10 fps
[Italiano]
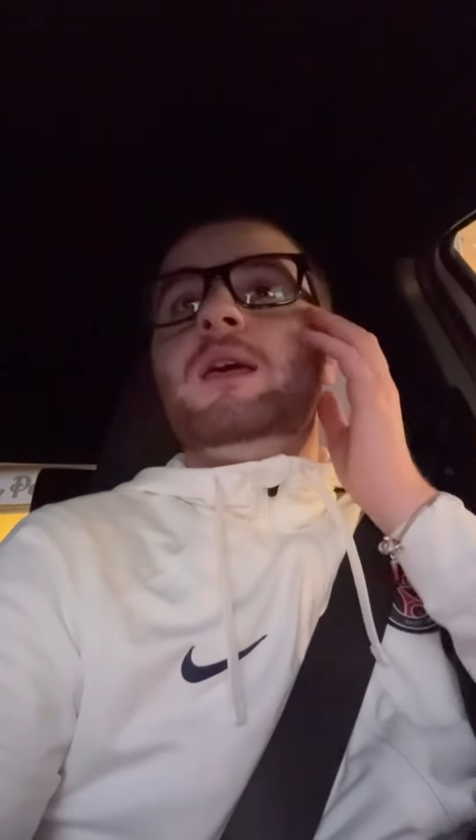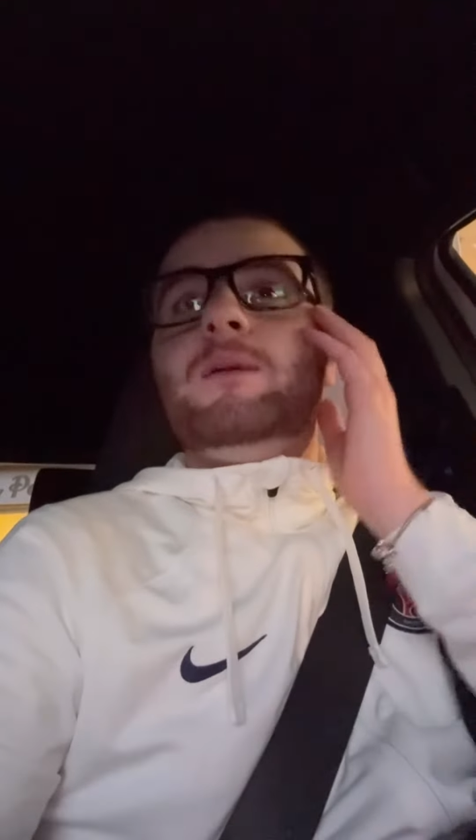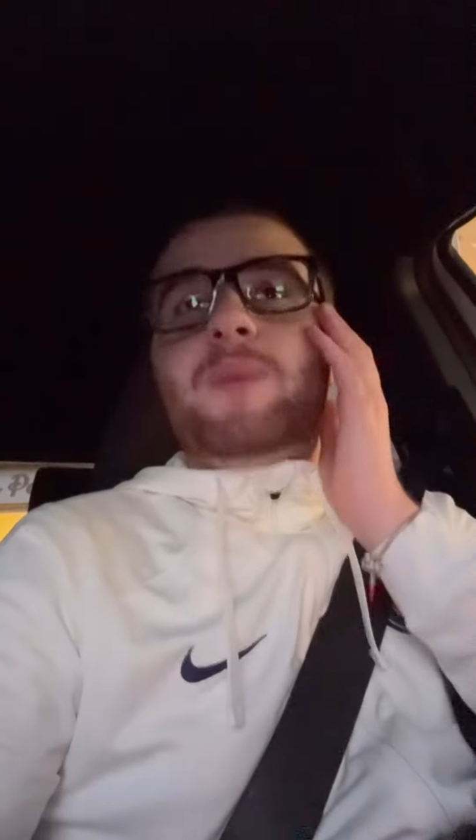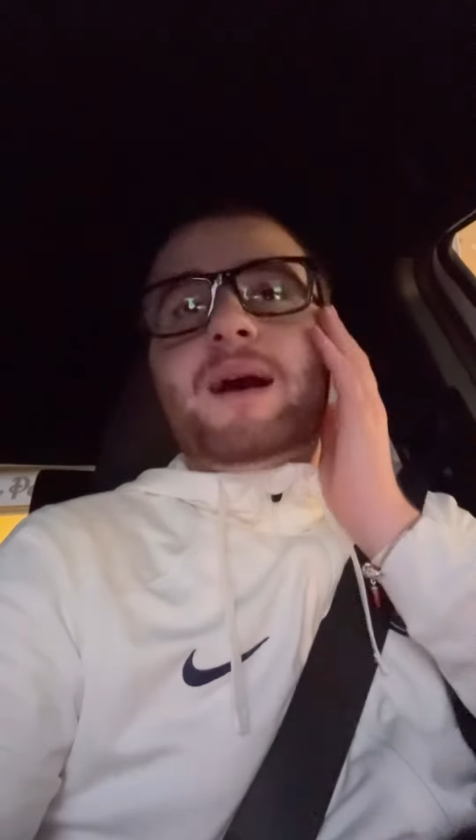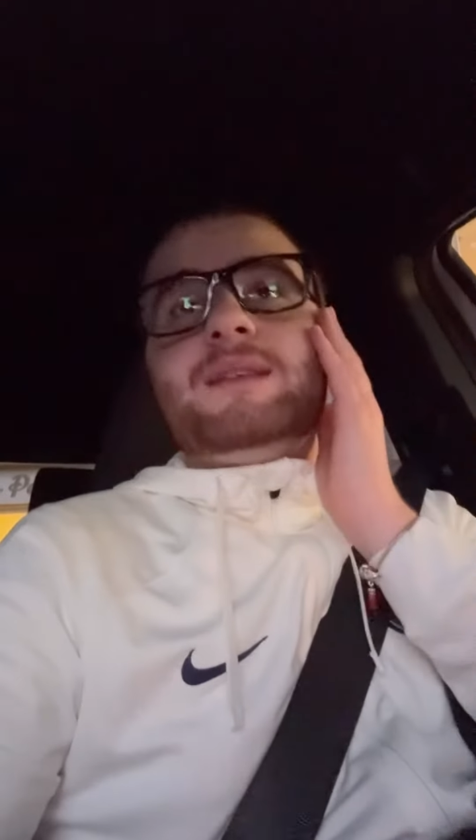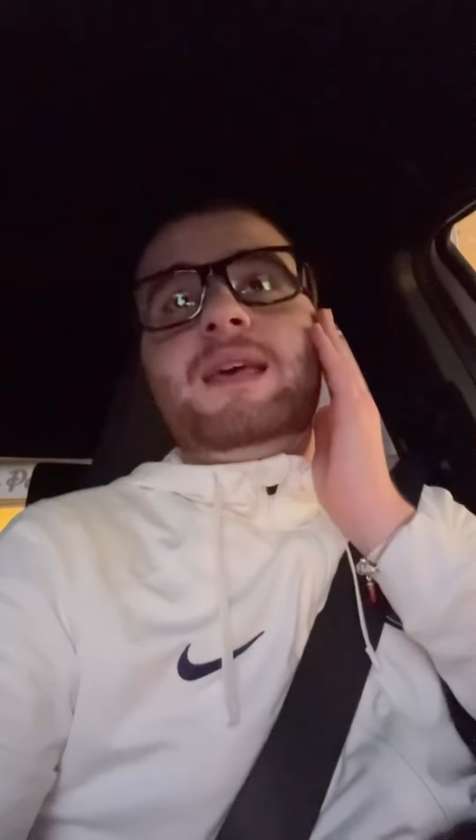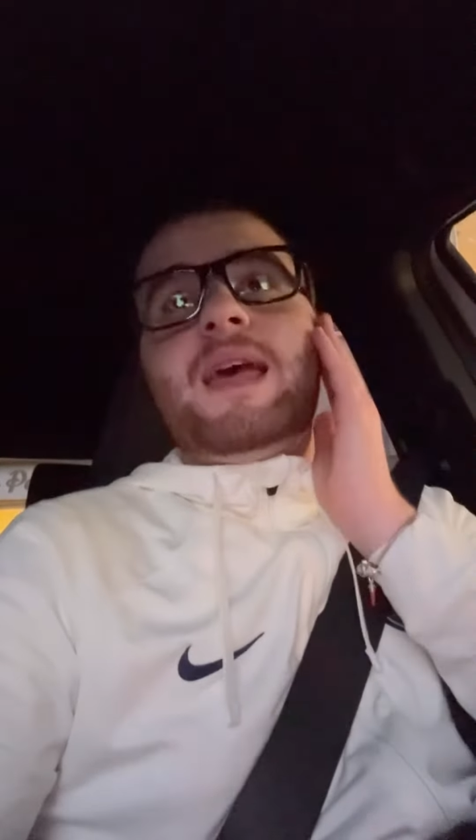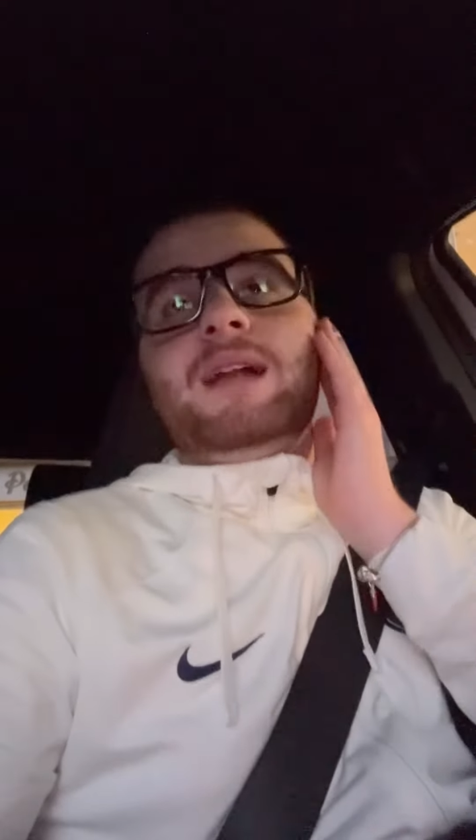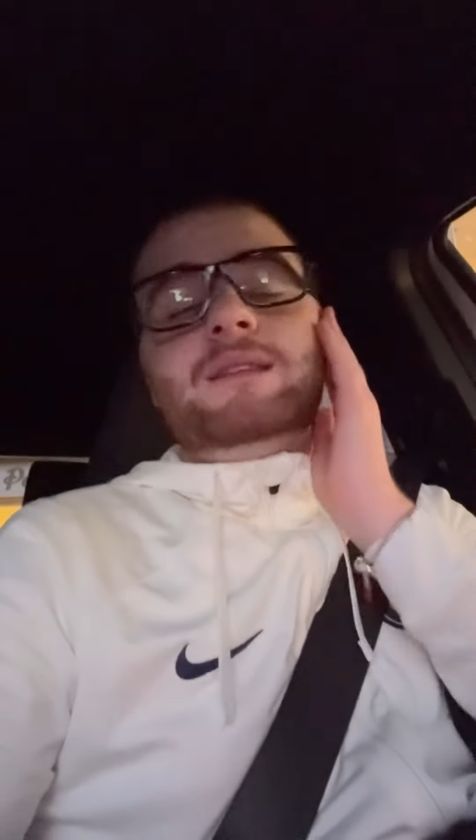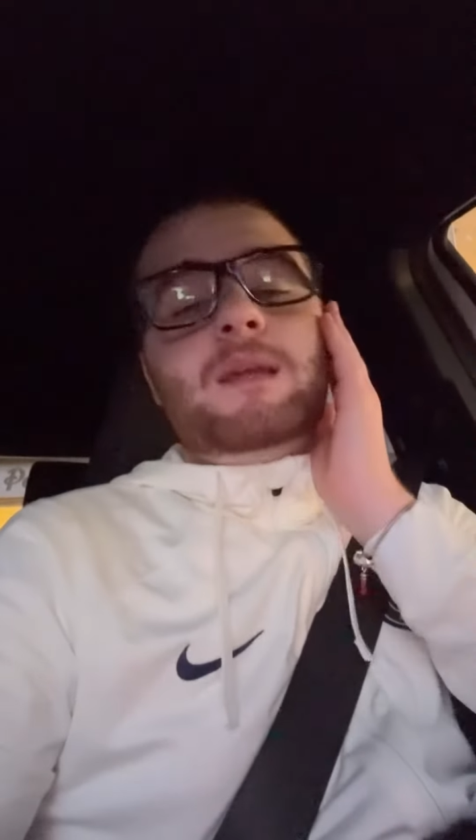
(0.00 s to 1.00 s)
in base
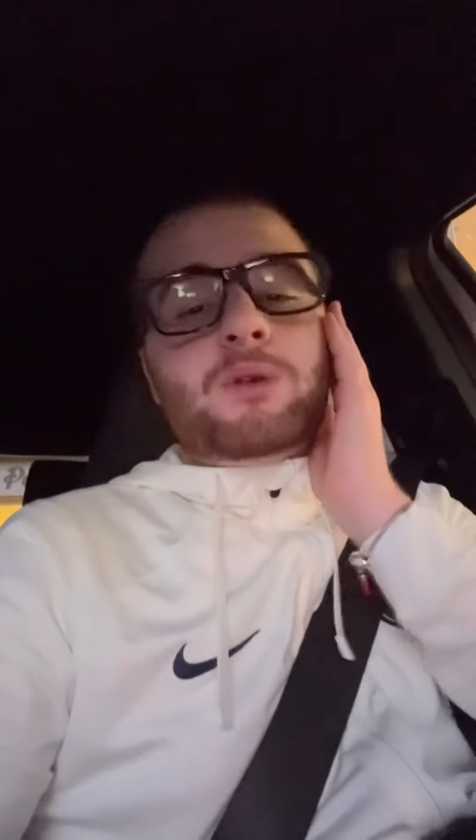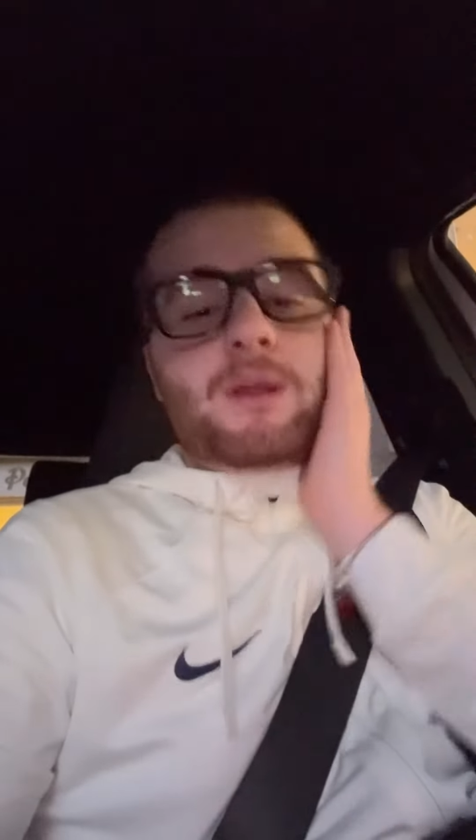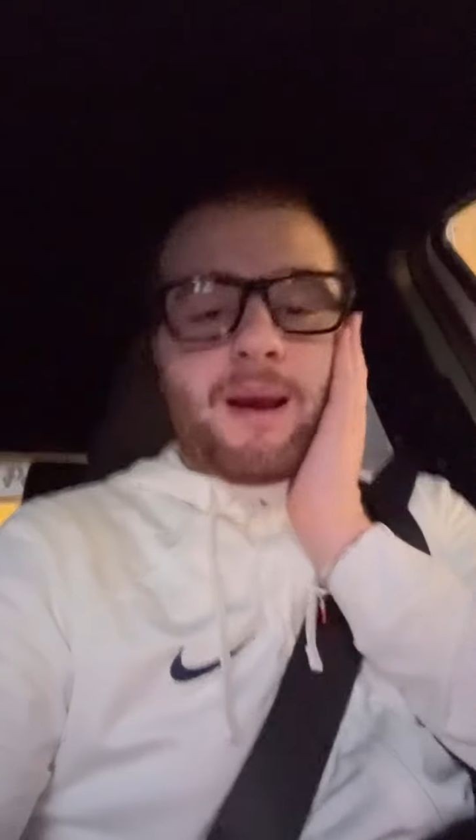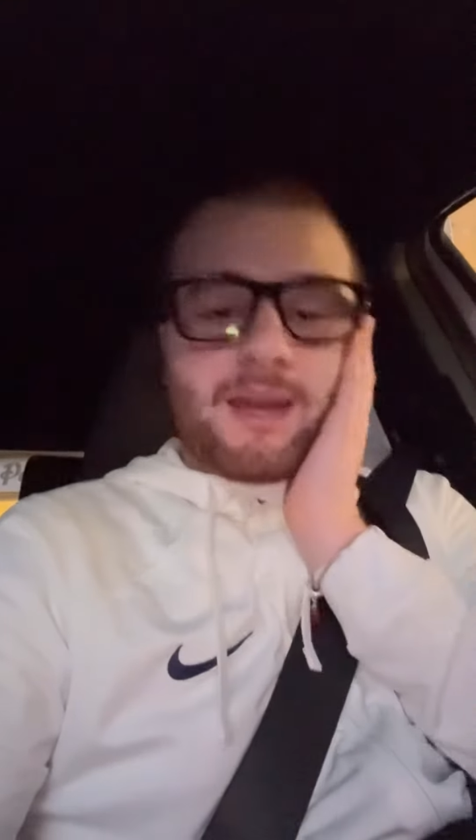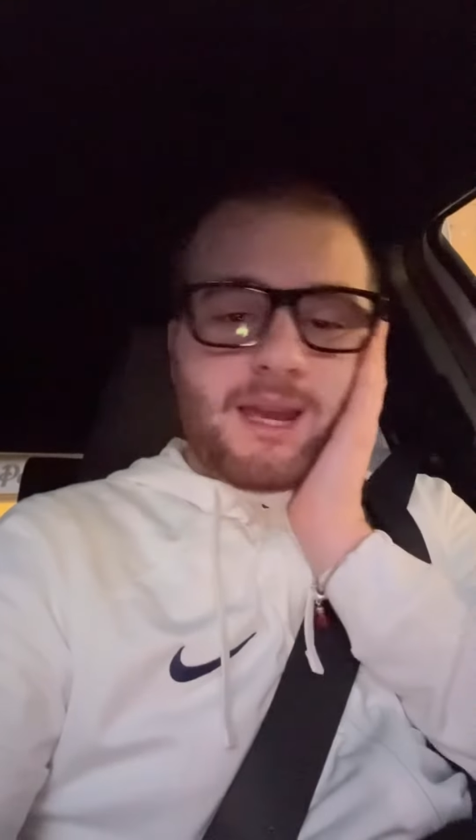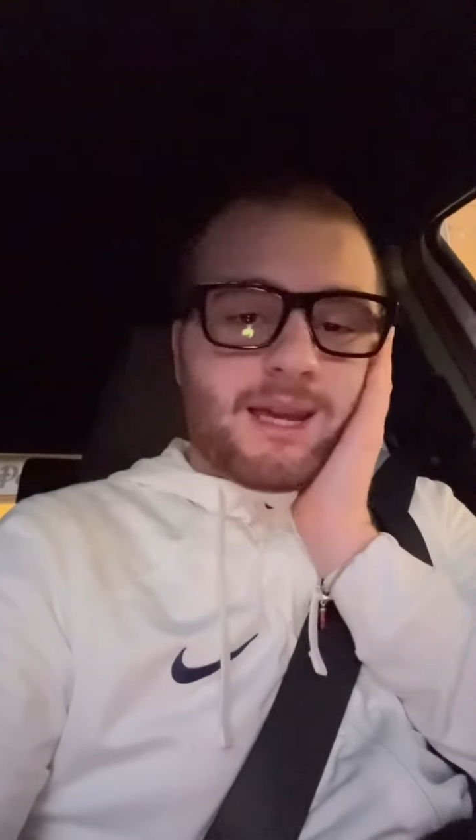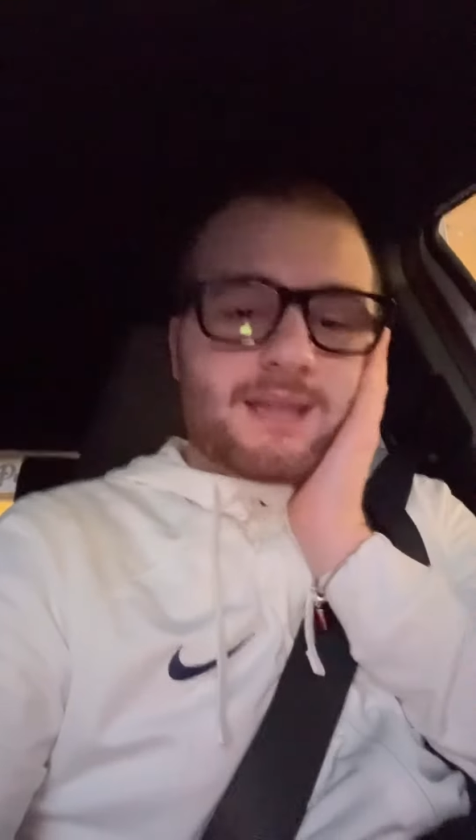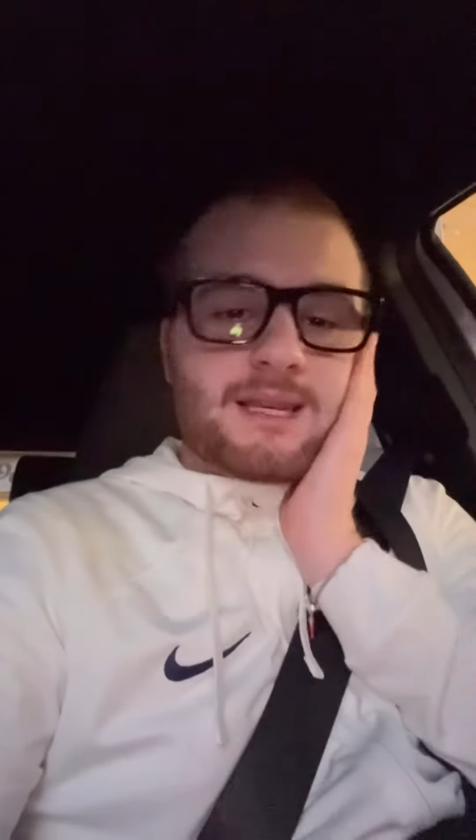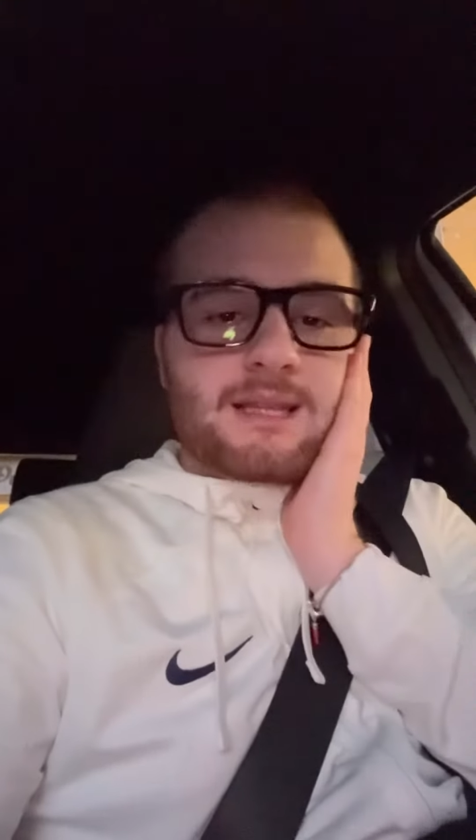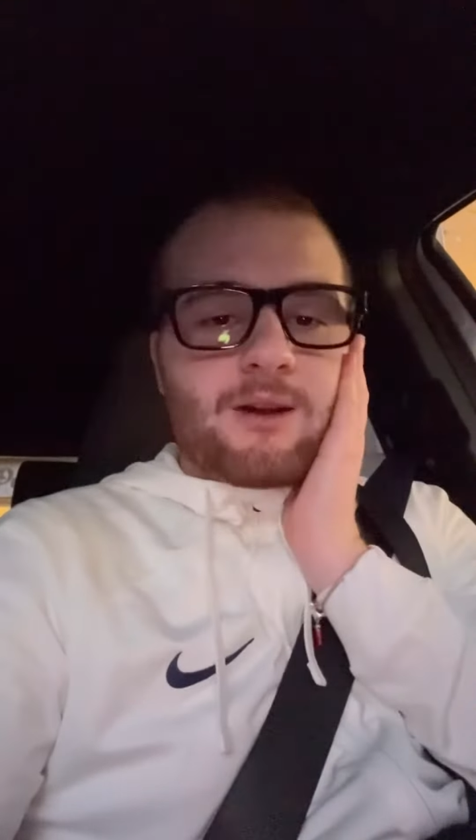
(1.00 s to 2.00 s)
al tipo di macchina
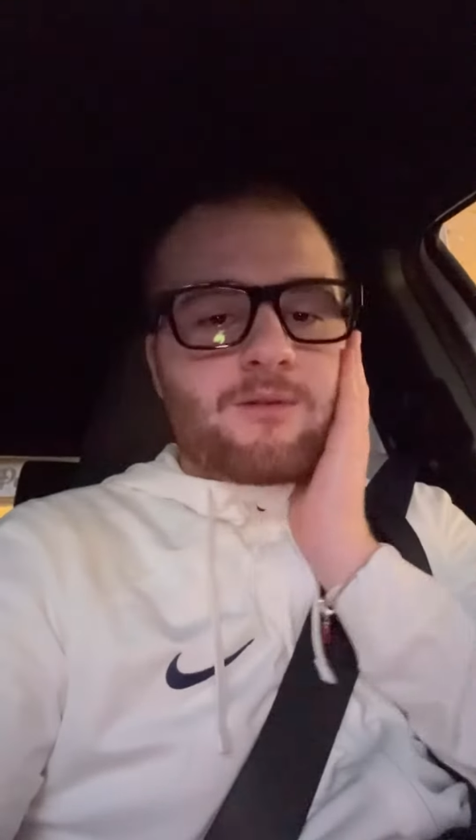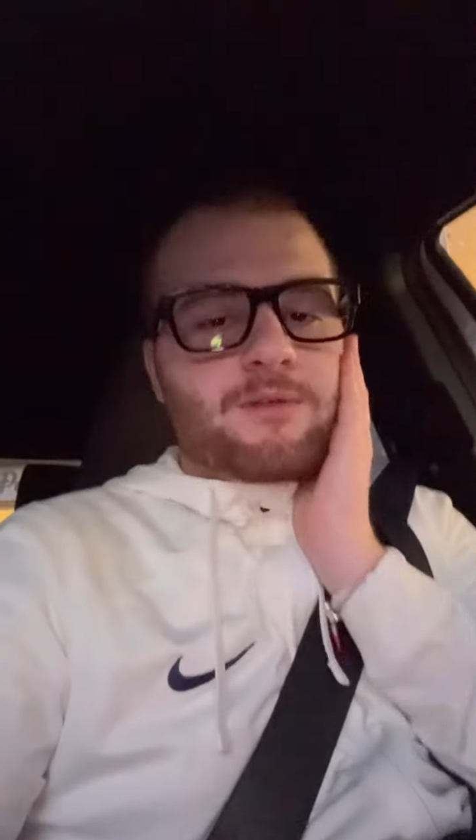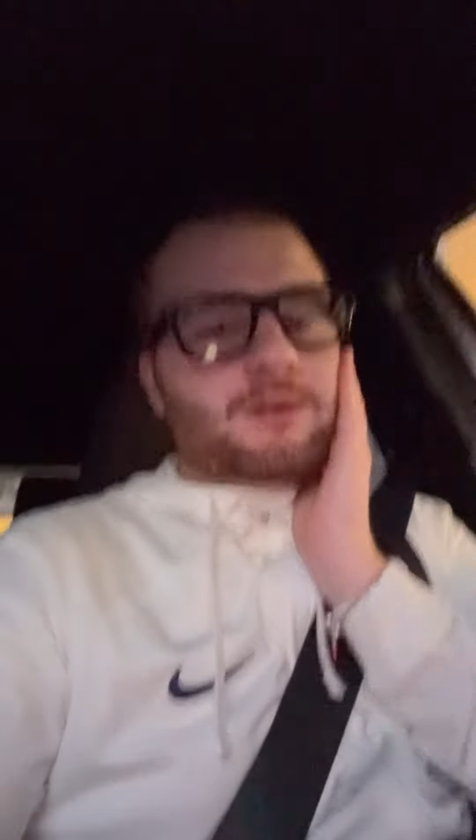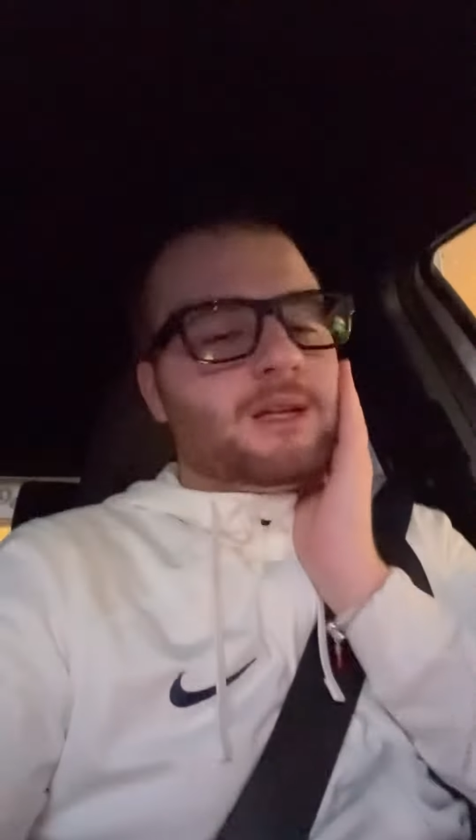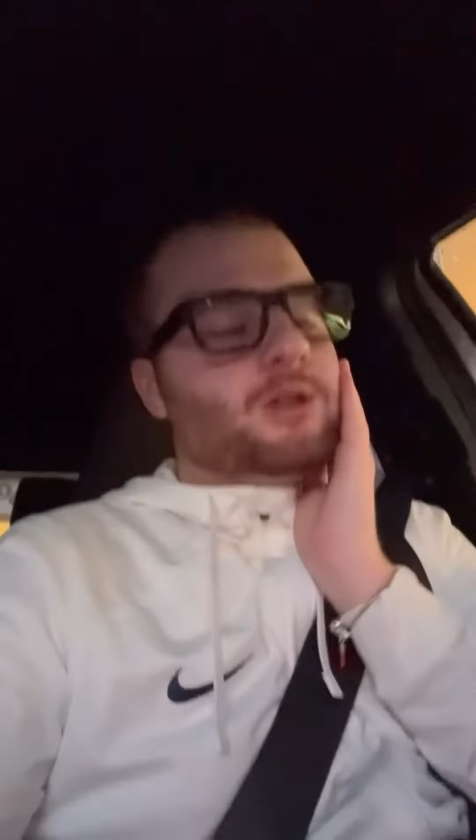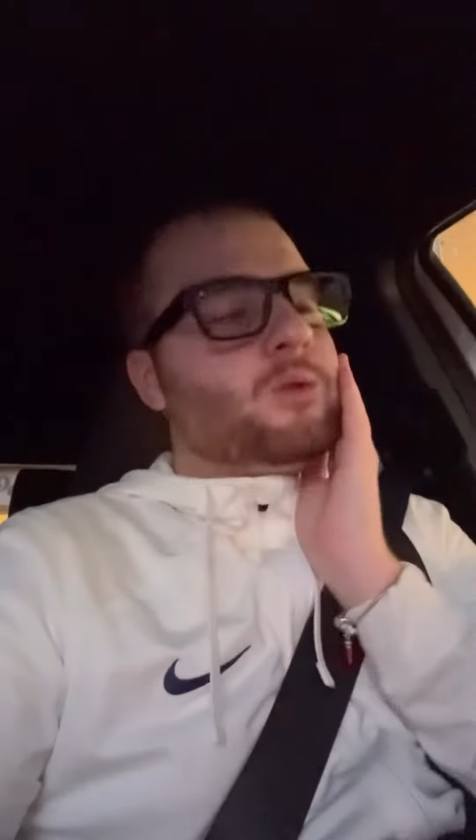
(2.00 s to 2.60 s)
che si sta confrontando.